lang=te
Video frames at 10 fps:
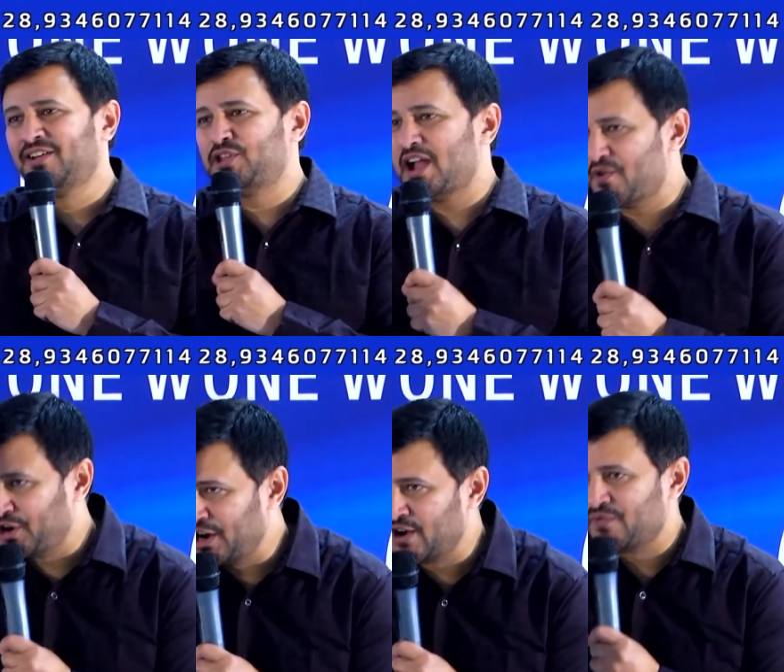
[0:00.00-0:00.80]

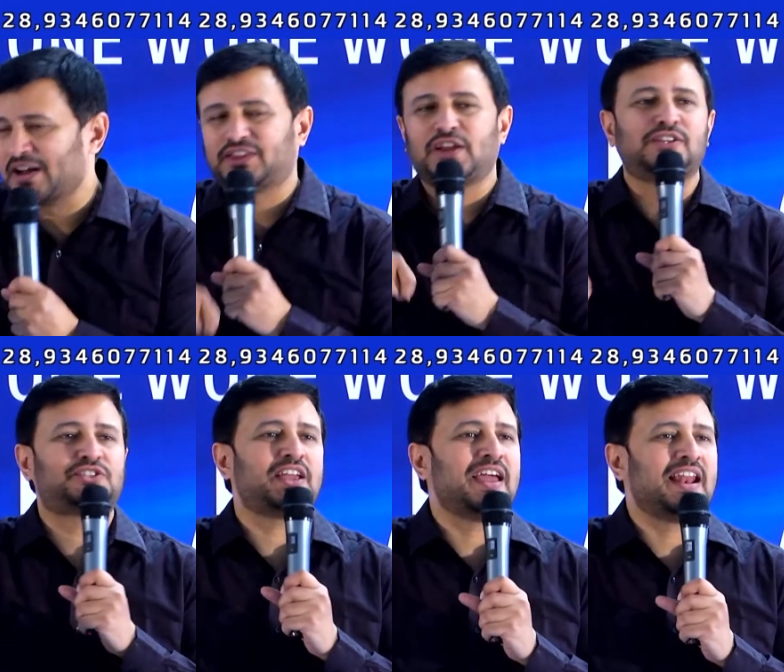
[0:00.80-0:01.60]
దేవుడు నేను వర్ధిల్లు
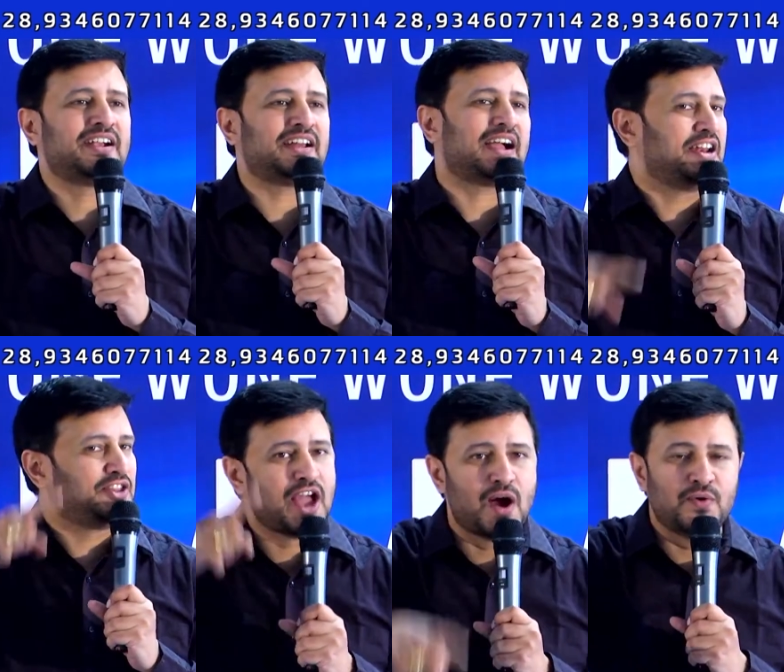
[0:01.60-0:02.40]
చేయాలంట కానీ
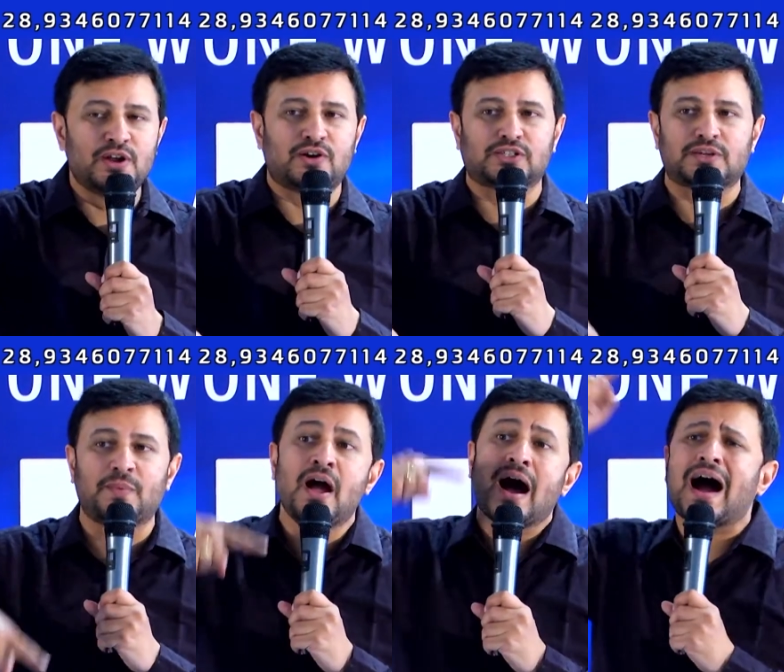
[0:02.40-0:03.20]
దేవుని కోసం
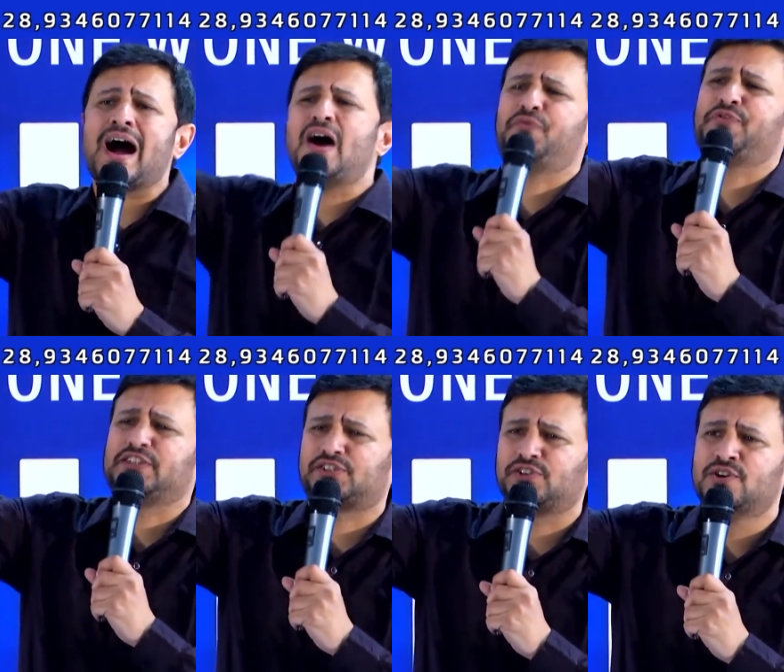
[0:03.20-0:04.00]

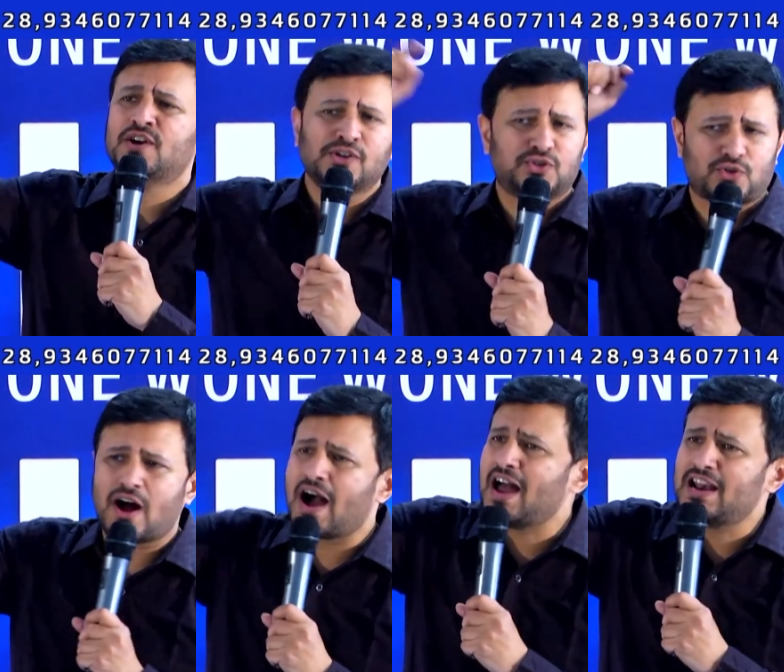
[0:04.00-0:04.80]
ఆఫీసు
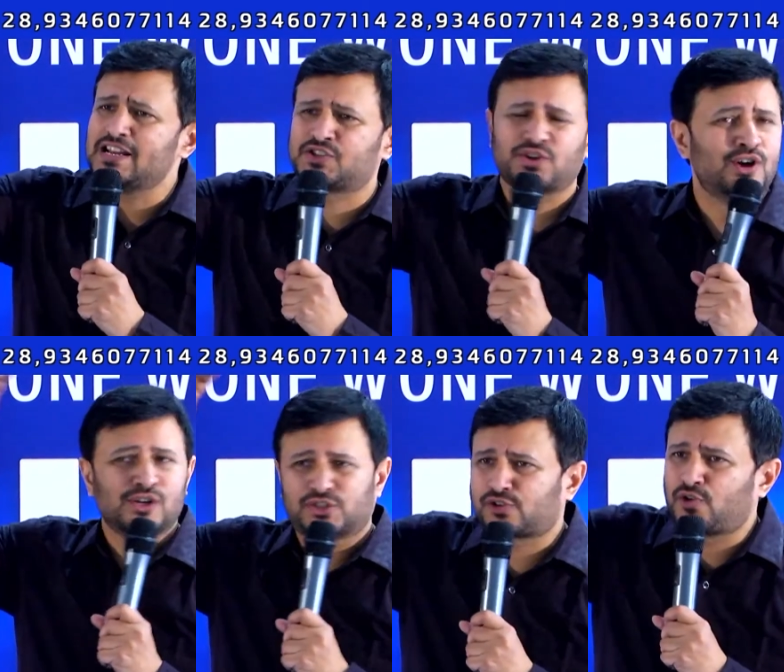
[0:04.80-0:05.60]
కాలేజ్
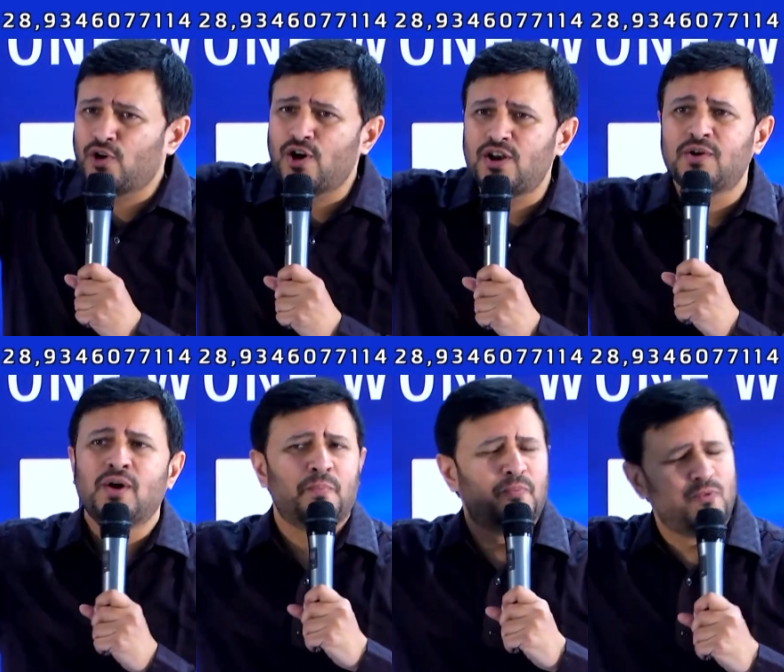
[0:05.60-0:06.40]
స్కూల్
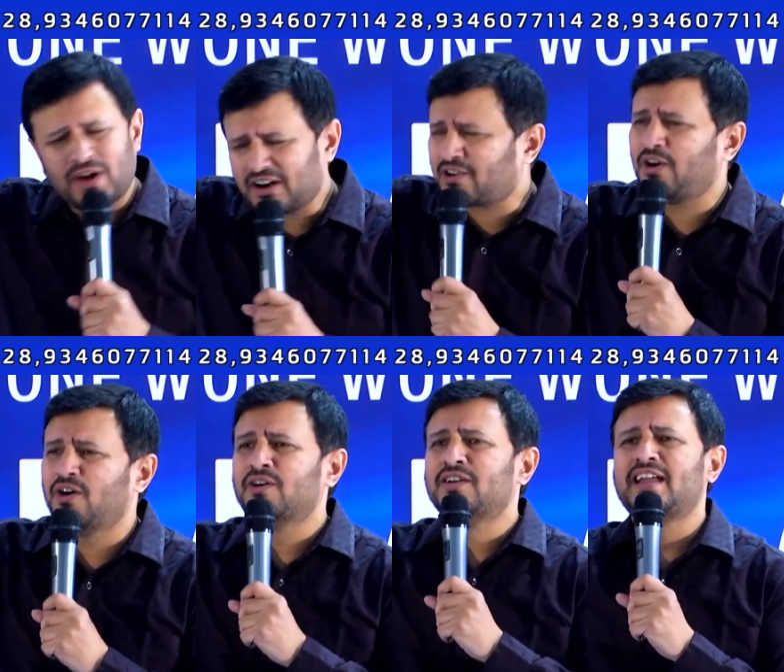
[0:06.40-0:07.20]
వర్క్
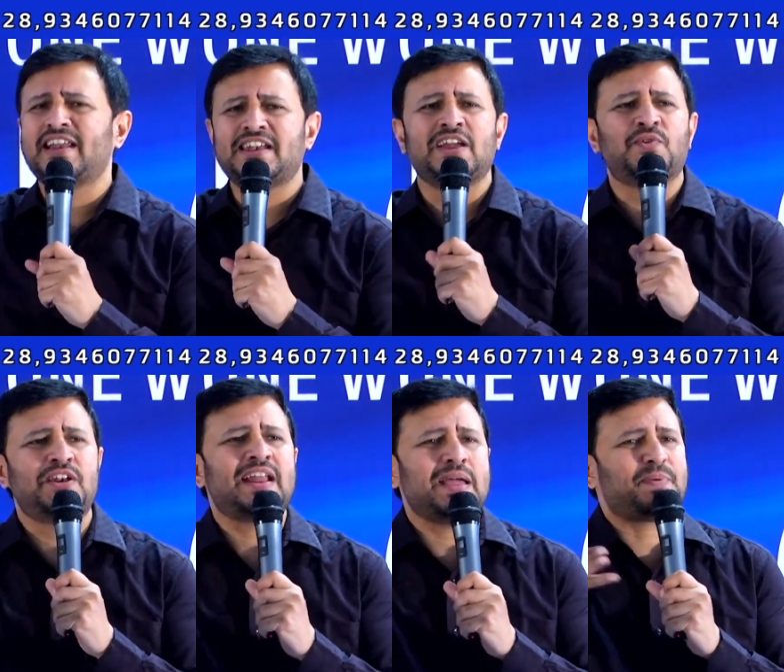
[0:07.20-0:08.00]
ఎన్ని
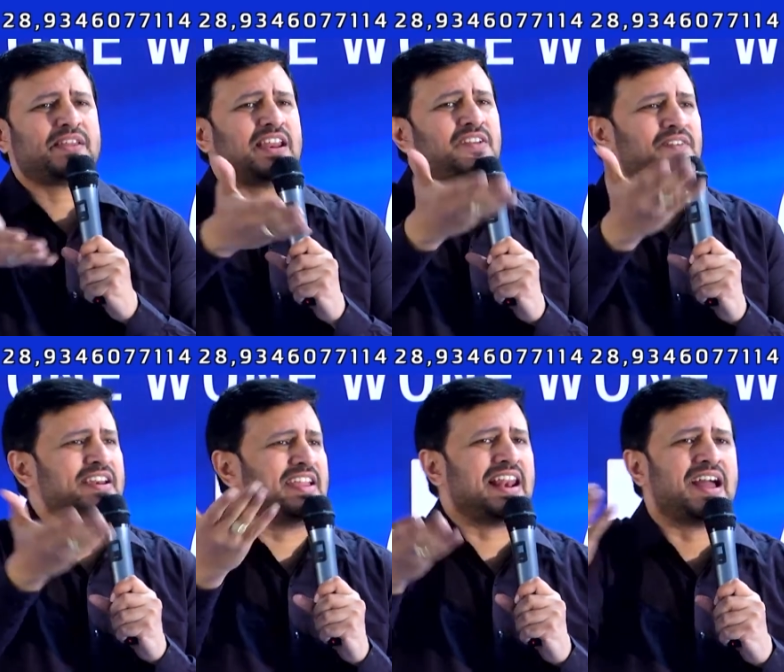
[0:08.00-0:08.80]
ఉన్నాయి బ్రదర్
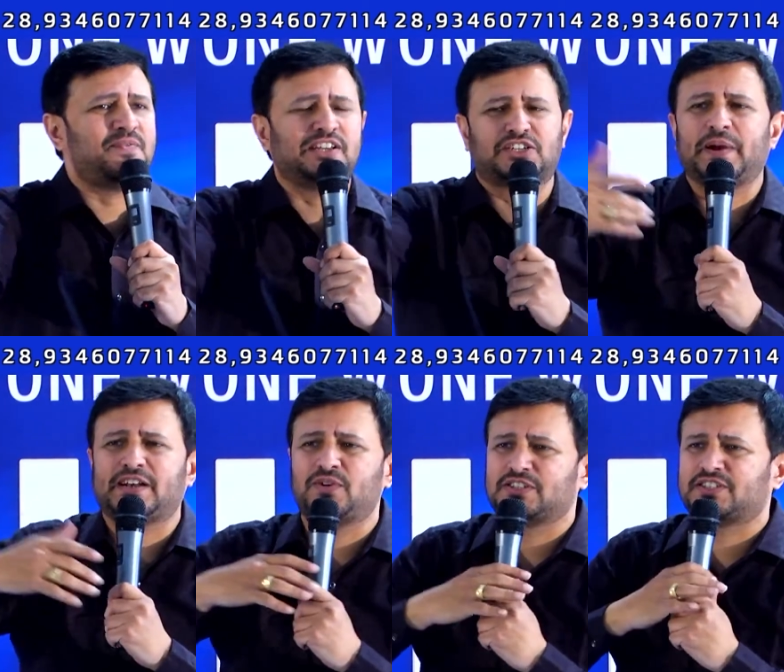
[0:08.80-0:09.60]
ఇవన్నీ ఎలా
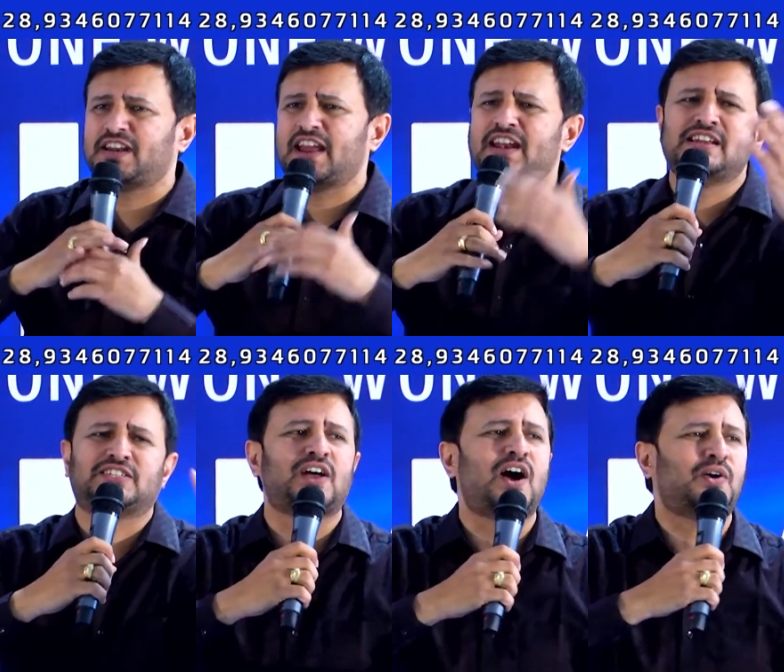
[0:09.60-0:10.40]
విడిచిపెట్టి వస్తాను ఎన్ని
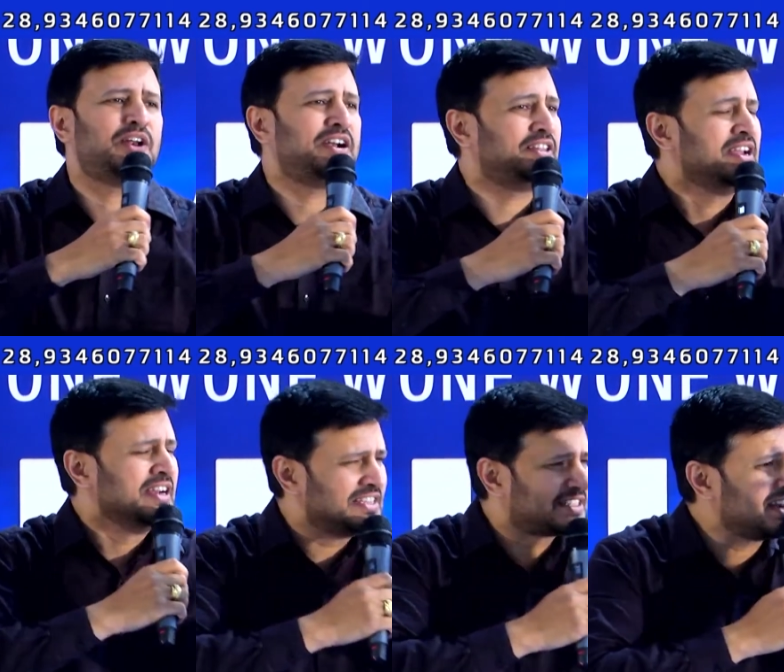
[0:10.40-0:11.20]
సాకులండి
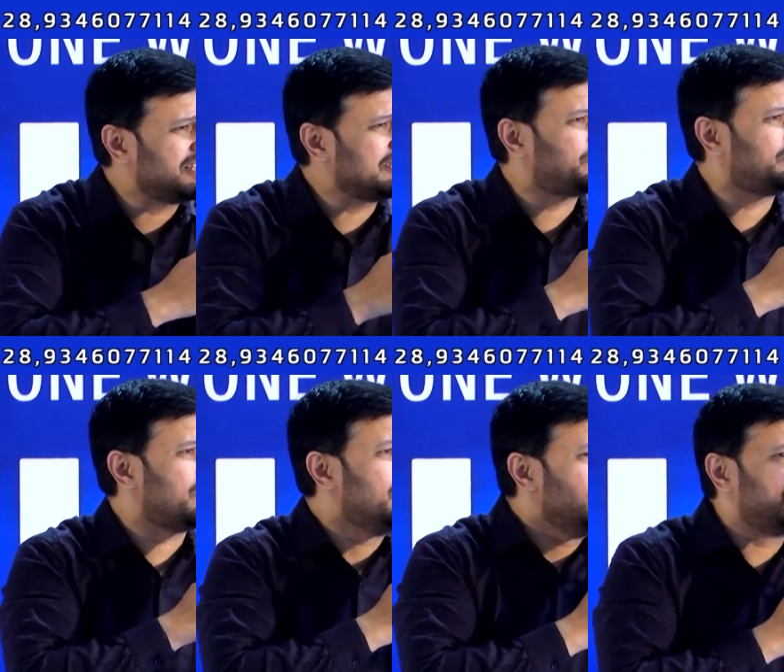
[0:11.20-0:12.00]
నిజంగా
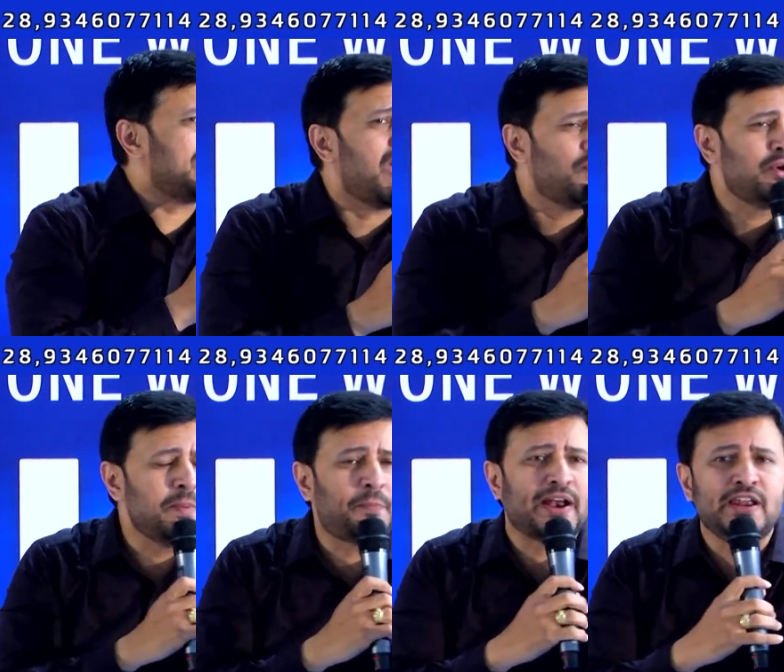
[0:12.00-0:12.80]
చెప్తున్నాను దేవుని
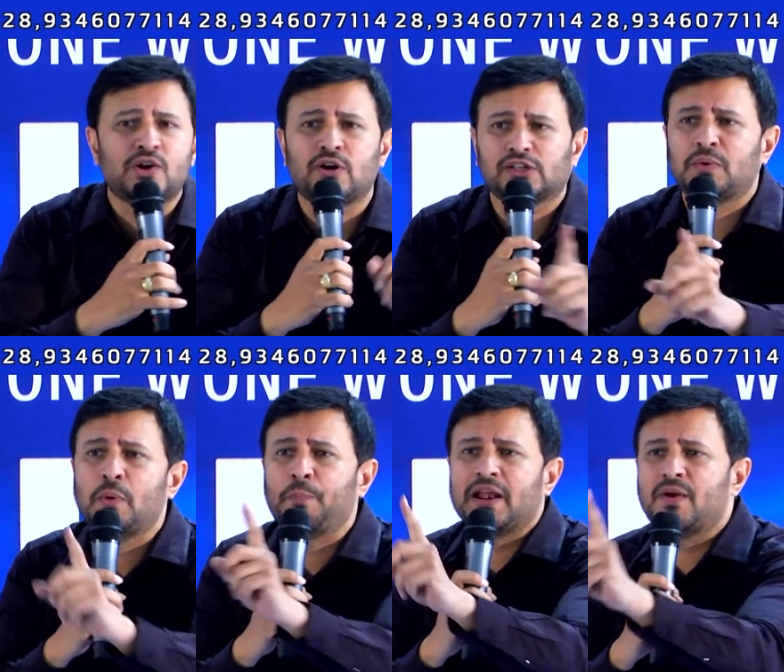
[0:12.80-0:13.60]
పని కోసం
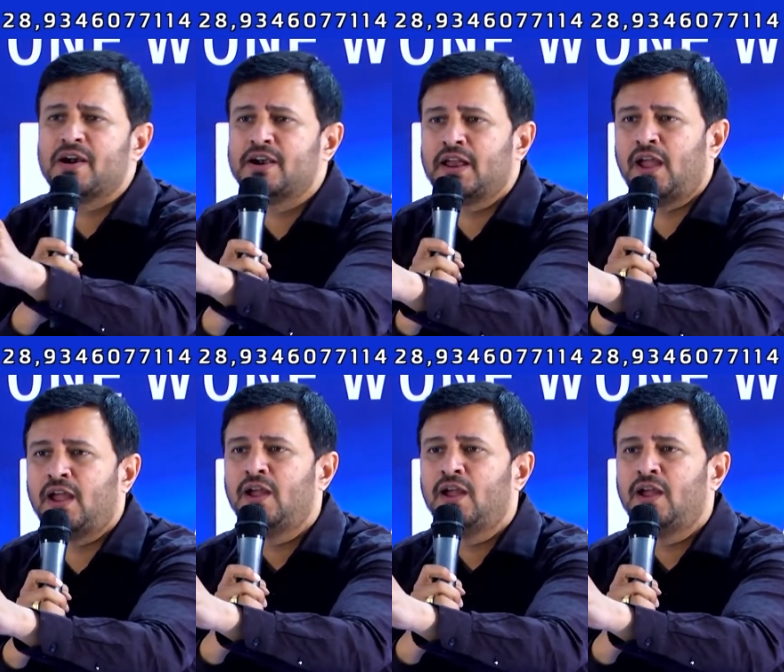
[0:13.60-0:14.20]
పిలవండి